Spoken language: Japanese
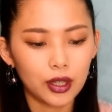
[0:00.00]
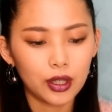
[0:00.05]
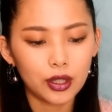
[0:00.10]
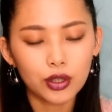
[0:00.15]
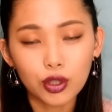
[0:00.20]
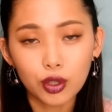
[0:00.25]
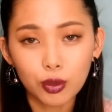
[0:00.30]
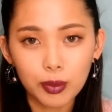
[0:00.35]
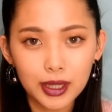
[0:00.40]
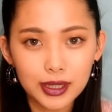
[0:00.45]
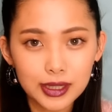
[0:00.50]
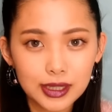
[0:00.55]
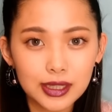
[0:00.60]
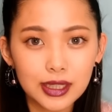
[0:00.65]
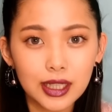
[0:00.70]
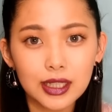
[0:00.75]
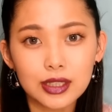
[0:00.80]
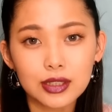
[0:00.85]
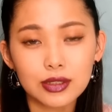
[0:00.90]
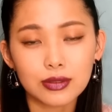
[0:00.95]
伸ばし
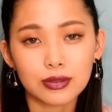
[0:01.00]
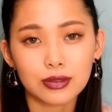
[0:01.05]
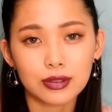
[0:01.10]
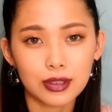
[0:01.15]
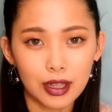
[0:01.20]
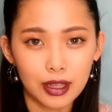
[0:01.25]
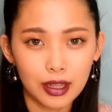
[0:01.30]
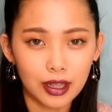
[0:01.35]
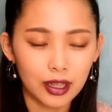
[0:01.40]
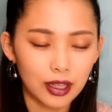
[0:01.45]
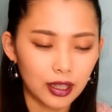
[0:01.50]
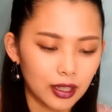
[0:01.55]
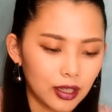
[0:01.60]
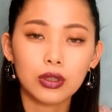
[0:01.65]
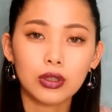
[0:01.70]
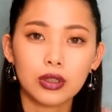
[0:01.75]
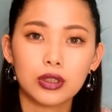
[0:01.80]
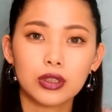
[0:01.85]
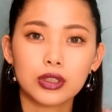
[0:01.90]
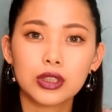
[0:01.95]
やすくて
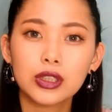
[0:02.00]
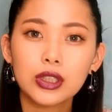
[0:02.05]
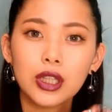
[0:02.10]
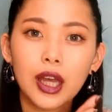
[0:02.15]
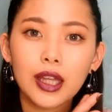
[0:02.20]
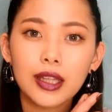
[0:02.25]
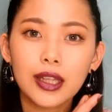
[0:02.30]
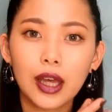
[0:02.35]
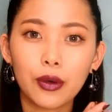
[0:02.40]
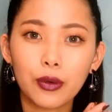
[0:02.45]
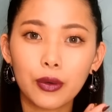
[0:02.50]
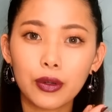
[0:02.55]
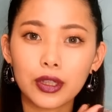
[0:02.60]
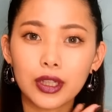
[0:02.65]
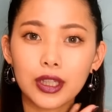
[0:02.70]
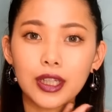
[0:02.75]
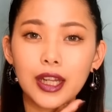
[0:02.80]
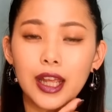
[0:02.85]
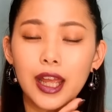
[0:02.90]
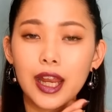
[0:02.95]
素肌を
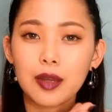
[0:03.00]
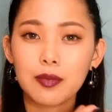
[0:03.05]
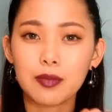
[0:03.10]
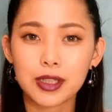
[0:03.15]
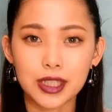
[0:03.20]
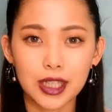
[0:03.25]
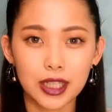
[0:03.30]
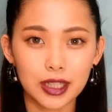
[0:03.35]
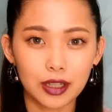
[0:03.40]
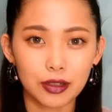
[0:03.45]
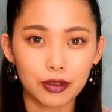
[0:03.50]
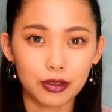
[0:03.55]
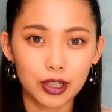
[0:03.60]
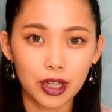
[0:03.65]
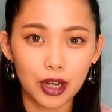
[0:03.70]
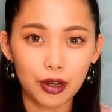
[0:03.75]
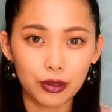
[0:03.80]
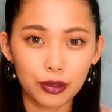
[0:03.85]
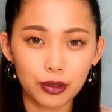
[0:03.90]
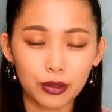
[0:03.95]
綺麗に見せてく
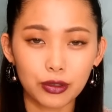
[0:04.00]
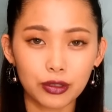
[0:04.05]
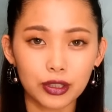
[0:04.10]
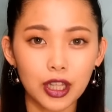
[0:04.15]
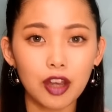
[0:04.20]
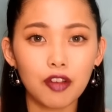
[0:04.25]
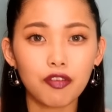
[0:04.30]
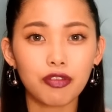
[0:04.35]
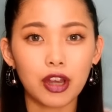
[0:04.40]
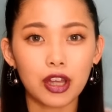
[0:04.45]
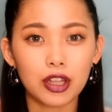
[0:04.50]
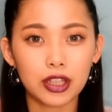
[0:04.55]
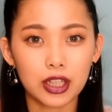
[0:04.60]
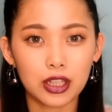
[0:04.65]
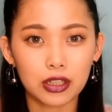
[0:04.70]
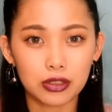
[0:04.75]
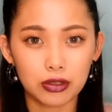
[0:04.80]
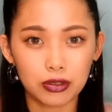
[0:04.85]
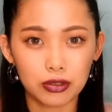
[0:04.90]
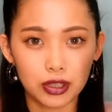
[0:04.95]
れるような
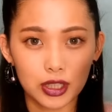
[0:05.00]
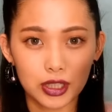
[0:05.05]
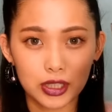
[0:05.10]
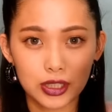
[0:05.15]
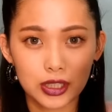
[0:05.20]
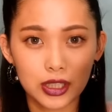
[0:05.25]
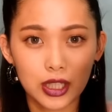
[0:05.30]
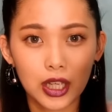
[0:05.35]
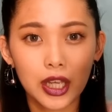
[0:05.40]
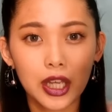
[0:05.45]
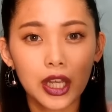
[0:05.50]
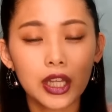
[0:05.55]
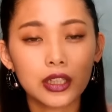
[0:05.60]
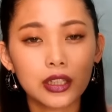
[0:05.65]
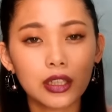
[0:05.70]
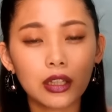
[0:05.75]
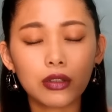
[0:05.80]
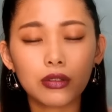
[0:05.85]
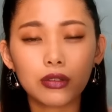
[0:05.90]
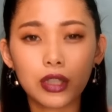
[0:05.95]
ファンデーションです
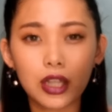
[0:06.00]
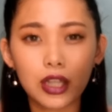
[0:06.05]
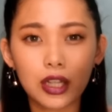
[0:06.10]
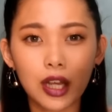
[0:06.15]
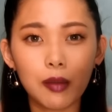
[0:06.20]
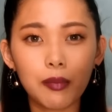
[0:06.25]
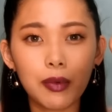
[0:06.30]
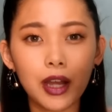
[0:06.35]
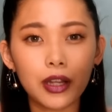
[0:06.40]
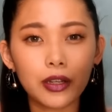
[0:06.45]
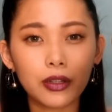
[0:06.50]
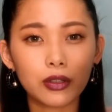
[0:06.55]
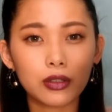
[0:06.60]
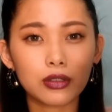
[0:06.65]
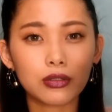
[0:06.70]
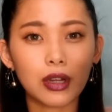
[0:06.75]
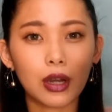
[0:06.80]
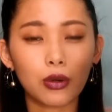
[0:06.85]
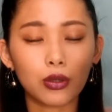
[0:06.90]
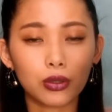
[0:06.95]
なのでカバー力
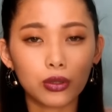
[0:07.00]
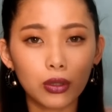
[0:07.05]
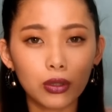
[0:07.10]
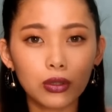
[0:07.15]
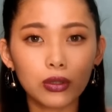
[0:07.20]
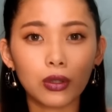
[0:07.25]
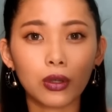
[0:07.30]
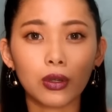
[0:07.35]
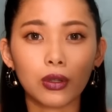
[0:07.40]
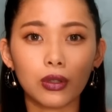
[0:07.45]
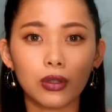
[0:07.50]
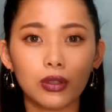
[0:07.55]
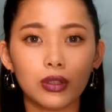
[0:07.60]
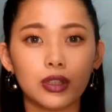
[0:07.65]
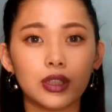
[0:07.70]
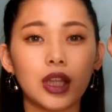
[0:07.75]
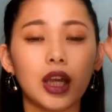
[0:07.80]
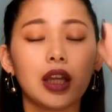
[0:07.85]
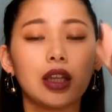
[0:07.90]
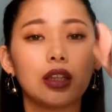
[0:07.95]
はほとんど
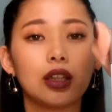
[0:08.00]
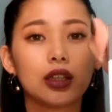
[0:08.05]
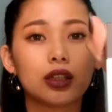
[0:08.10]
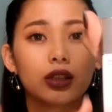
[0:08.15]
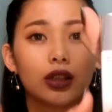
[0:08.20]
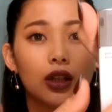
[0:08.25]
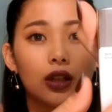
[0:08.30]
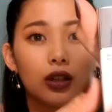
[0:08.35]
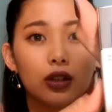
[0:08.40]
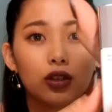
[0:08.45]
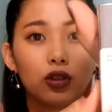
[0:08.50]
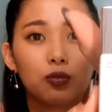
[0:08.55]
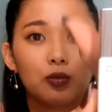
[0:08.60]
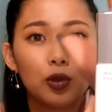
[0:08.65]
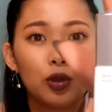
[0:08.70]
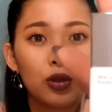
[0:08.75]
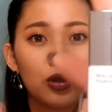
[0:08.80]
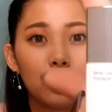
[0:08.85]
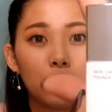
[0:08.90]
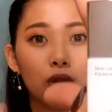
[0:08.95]
ないんですけれど
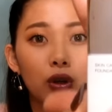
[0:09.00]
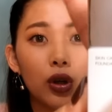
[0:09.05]
も